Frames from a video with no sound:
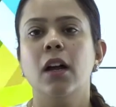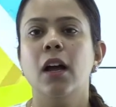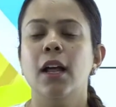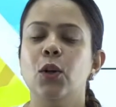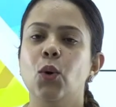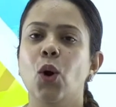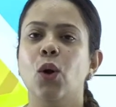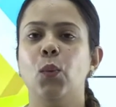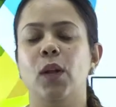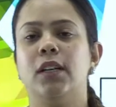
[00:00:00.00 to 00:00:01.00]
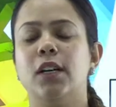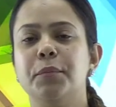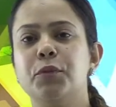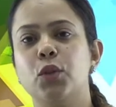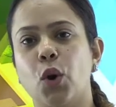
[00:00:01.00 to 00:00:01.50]
हेलो ऑल
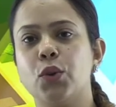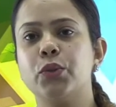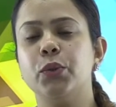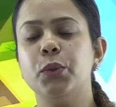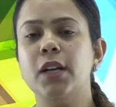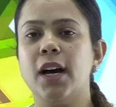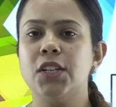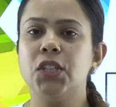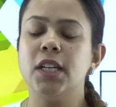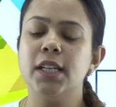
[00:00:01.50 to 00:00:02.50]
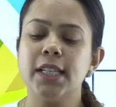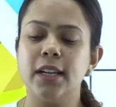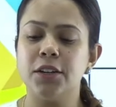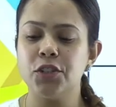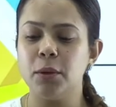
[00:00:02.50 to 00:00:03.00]
वेलकम टू लॉ स्कूल आज के इस
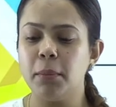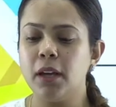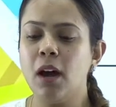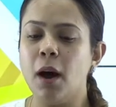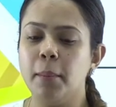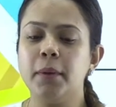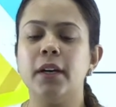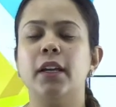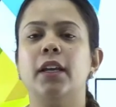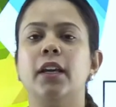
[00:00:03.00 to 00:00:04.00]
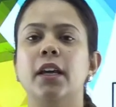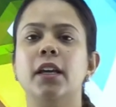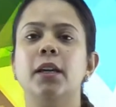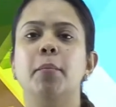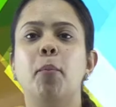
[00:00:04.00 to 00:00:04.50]
लेक्चर में हम करेंगे
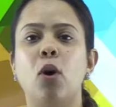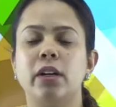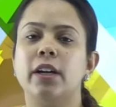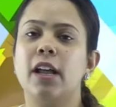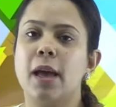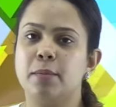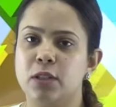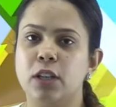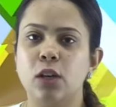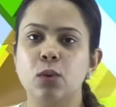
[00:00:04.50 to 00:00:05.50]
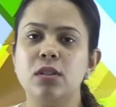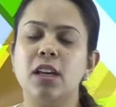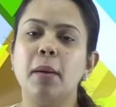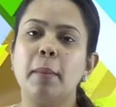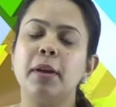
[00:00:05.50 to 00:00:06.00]
इम्पॉर्टेंट एमसीक्यूज ये
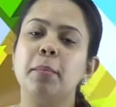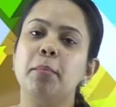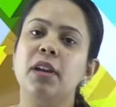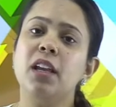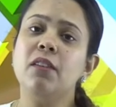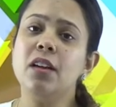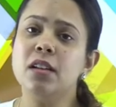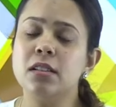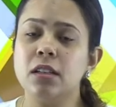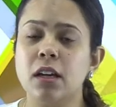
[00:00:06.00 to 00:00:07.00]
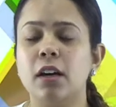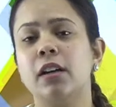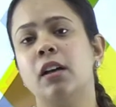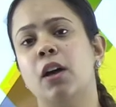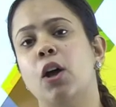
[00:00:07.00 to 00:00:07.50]
आपके प्रीवियस ईयर
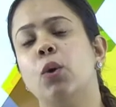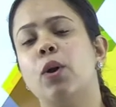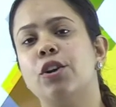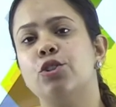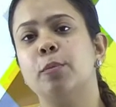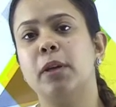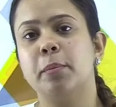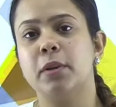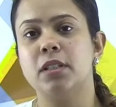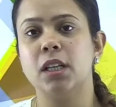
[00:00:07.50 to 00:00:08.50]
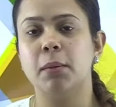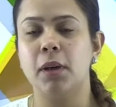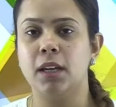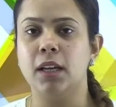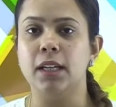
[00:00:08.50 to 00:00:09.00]
क्वेश्चन पेपर से
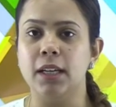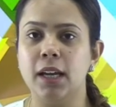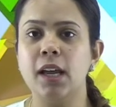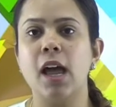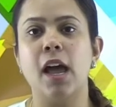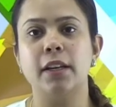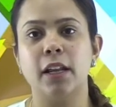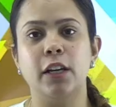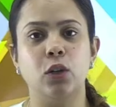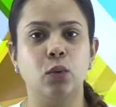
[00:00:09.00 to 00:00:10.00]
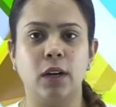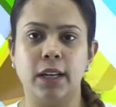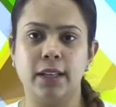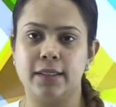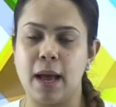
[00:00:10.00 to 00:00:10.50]
मैंने लिए हैं एन वाले
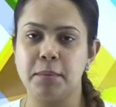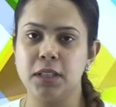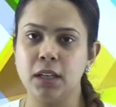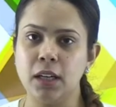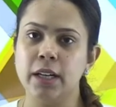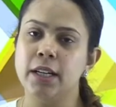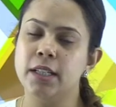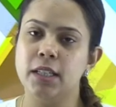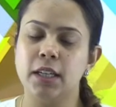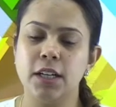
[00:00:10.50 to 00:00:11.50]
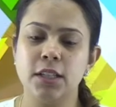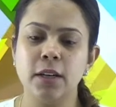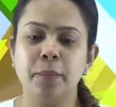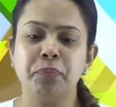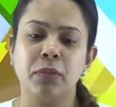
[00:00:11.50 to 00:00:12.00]
एग्जाम से ठीक है जी
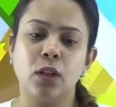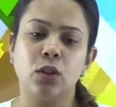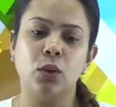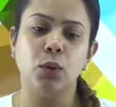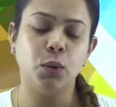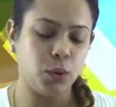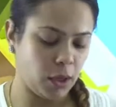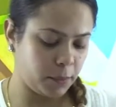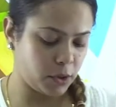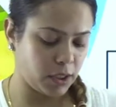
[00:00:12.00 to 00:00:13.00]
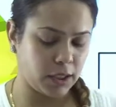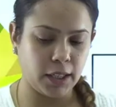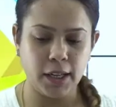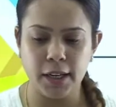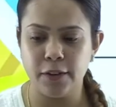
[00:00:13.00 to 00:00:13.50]
तो हम चलते
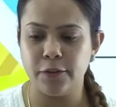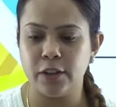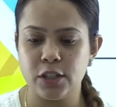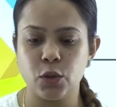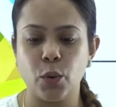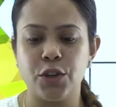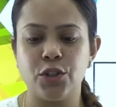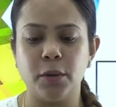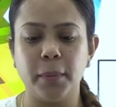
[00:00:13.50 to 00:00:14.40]
हैं फर्स्ट क्वेश्चन पे